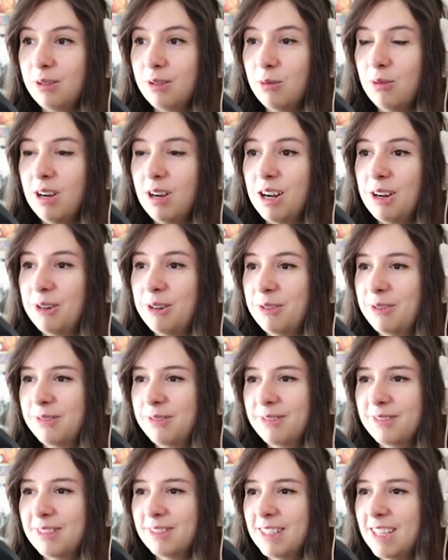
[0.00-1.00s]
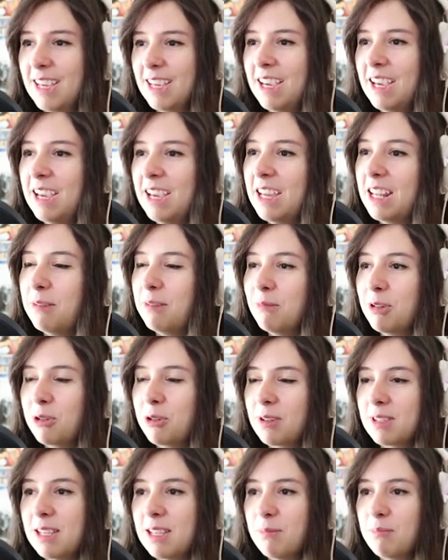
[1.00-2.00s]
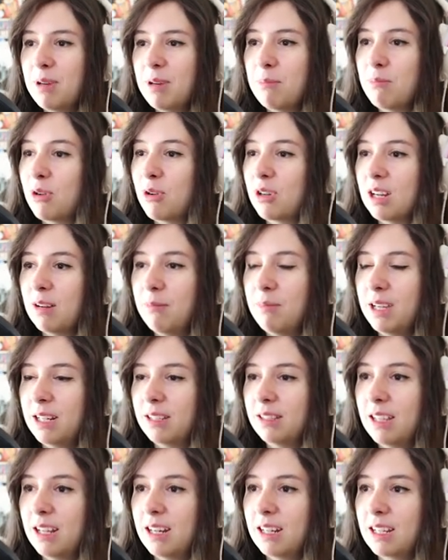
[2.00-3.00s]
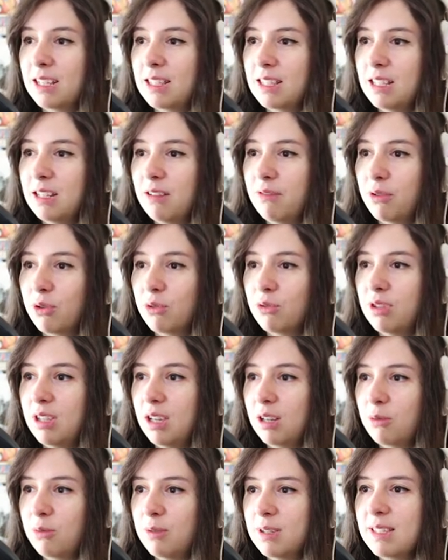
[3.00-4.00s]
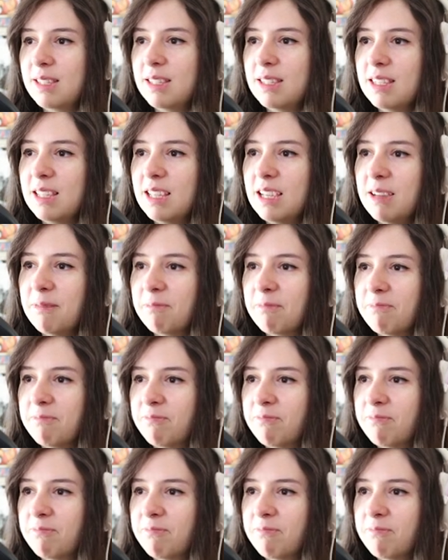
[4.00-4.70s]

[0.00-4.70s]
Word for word: Wow. Rimango sempre a bocca aperta, ragazzi, di fronte a questi